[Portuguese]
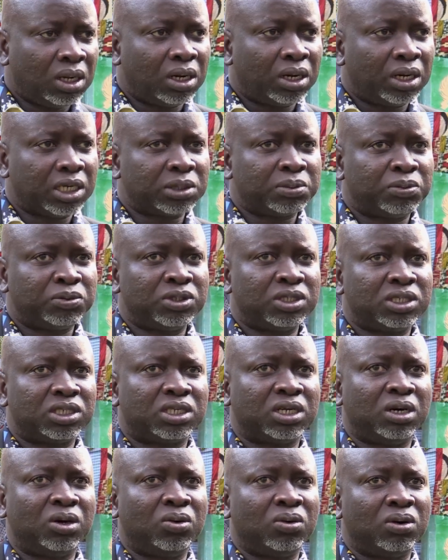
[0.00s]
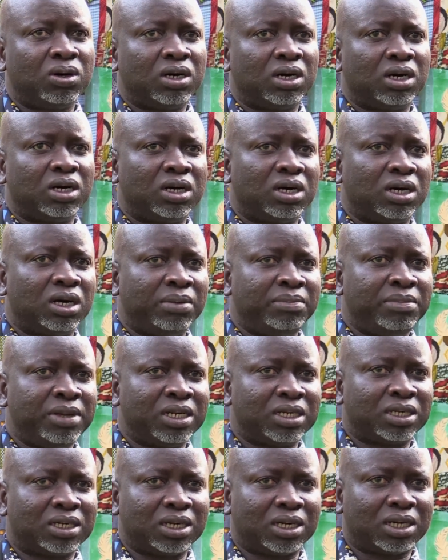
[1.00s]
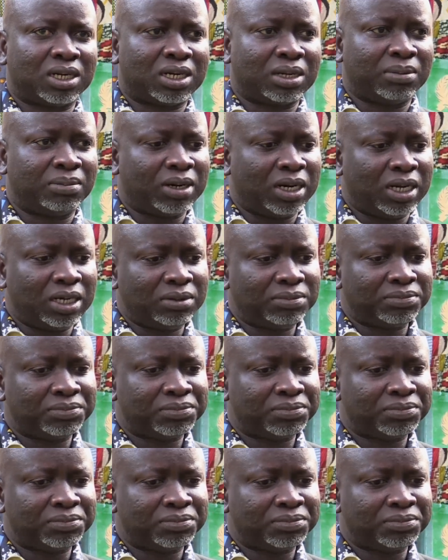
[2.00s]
A exposição a Amílcar Cabral